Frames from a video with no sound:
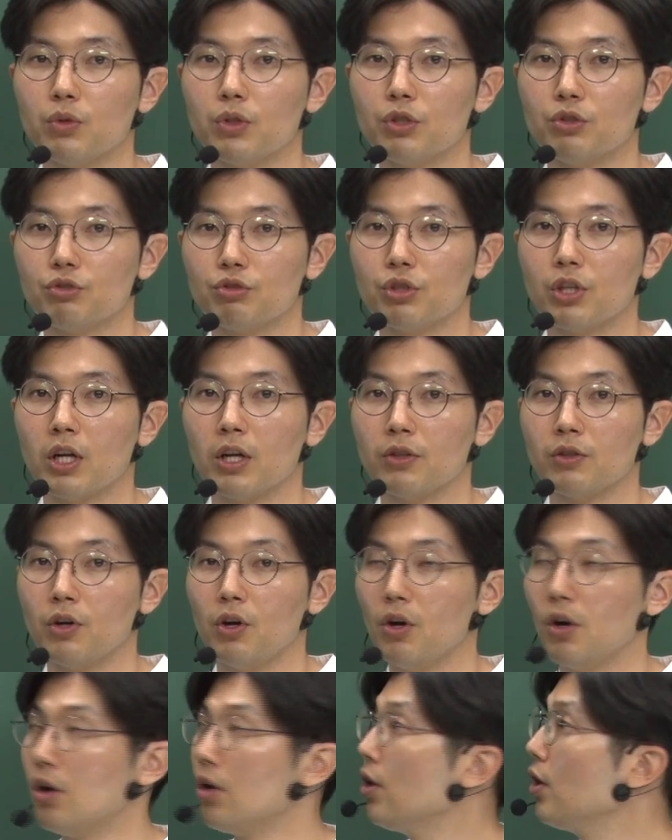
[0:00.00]
있는
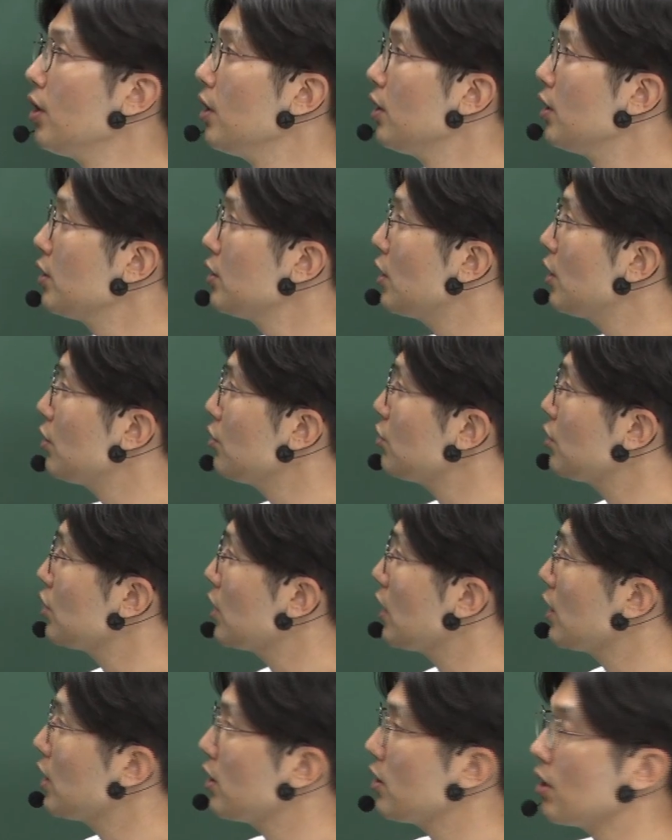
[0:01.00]
추세라서 체류
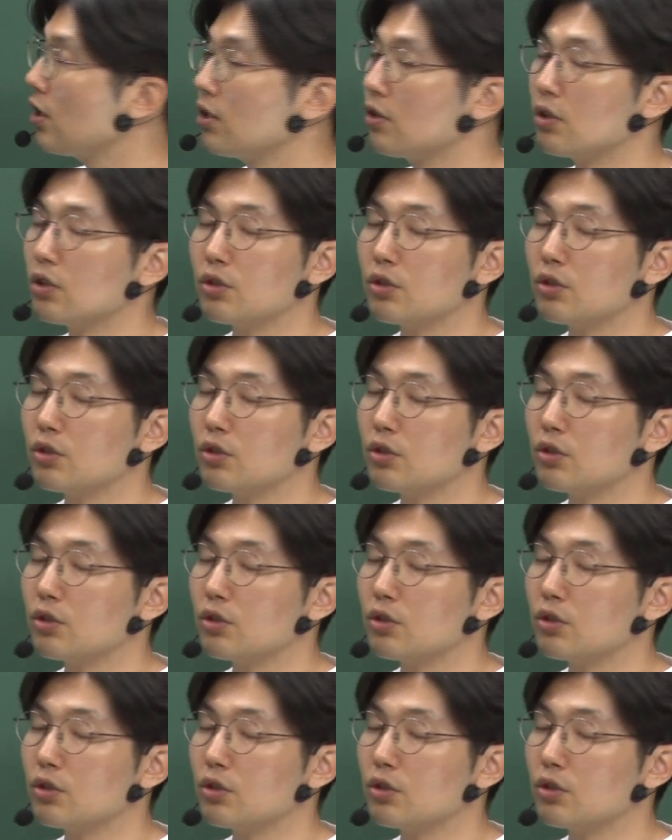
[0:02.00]
시간에 대해서